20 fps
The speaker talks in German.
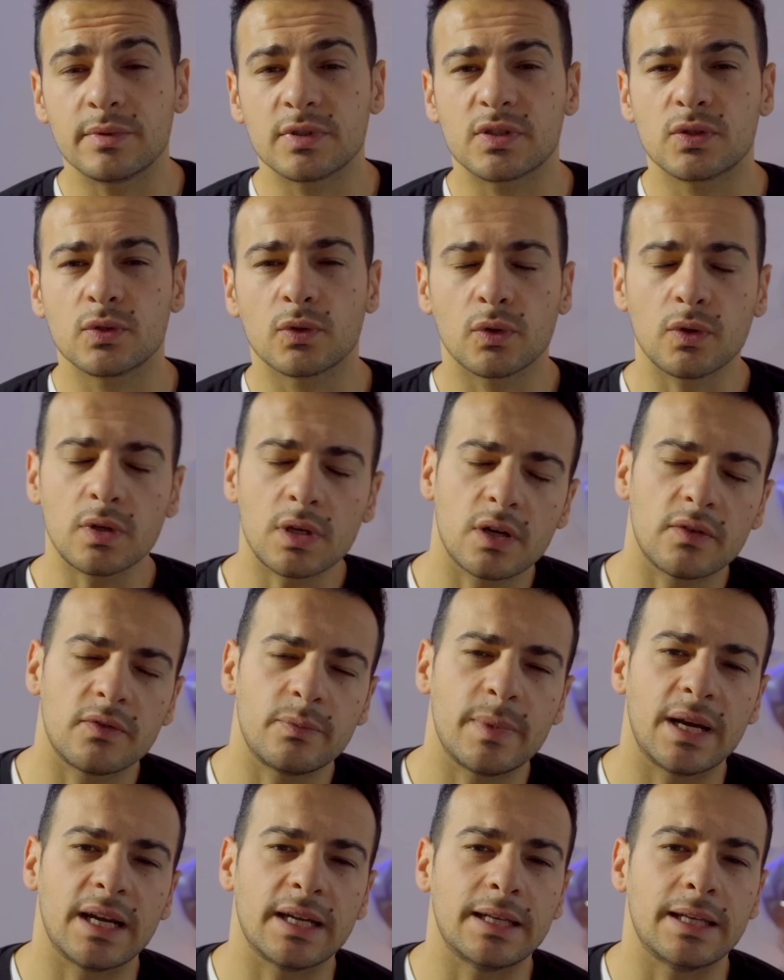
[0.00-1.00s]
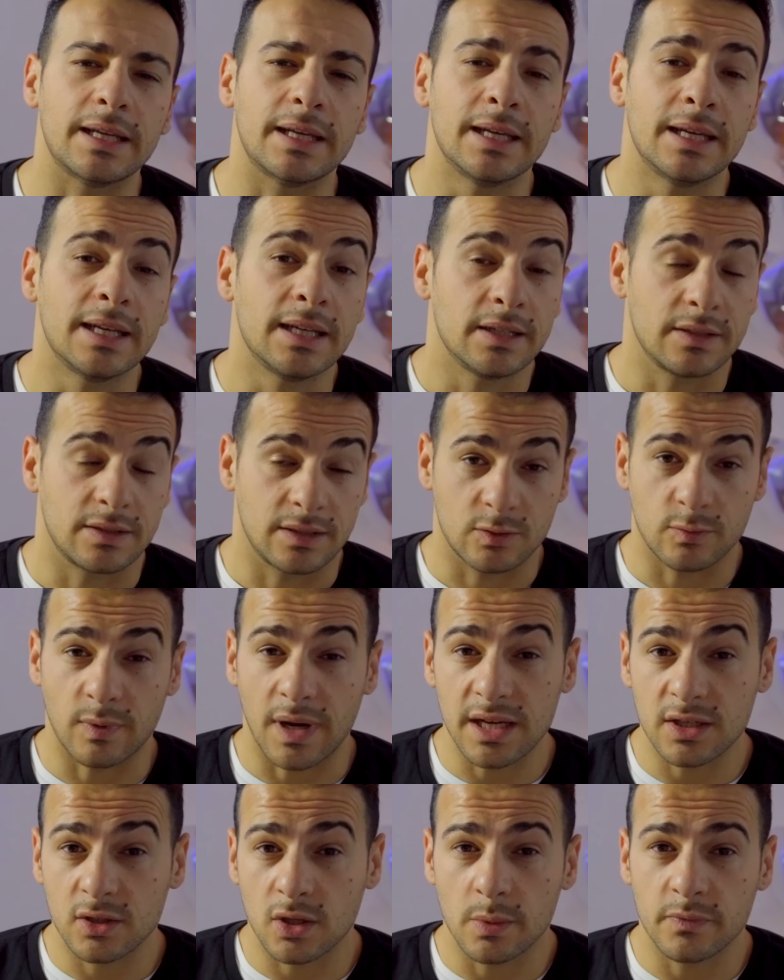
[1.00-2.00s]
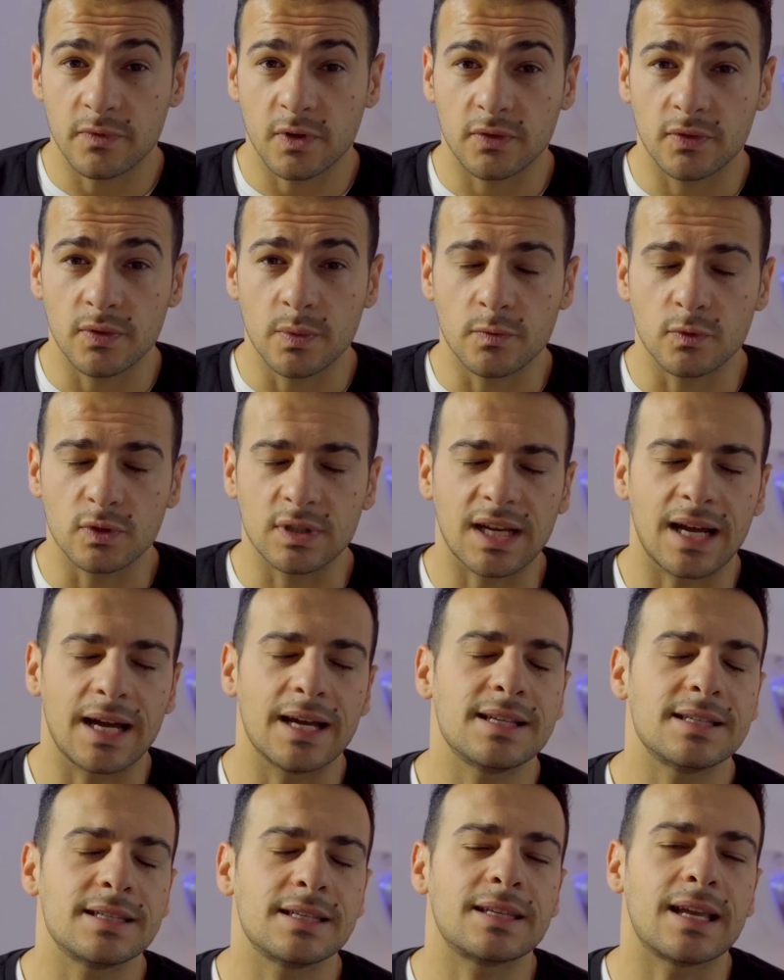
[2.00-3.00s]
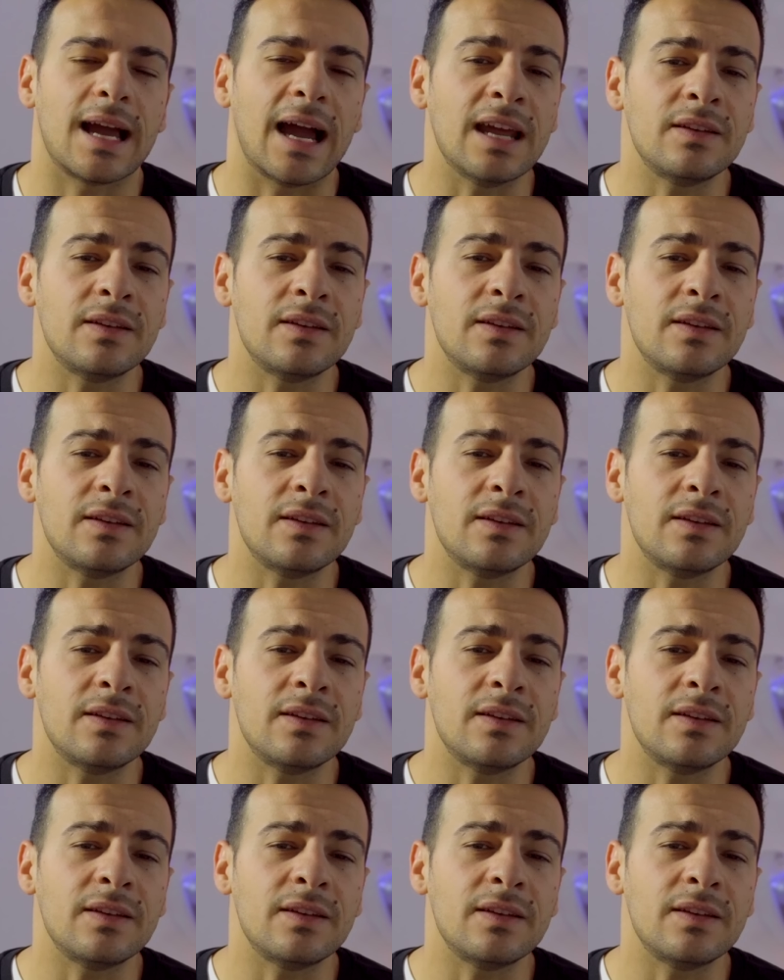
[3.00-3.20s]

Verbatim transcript: lieber zurück auf meine Quiet Comfort 35,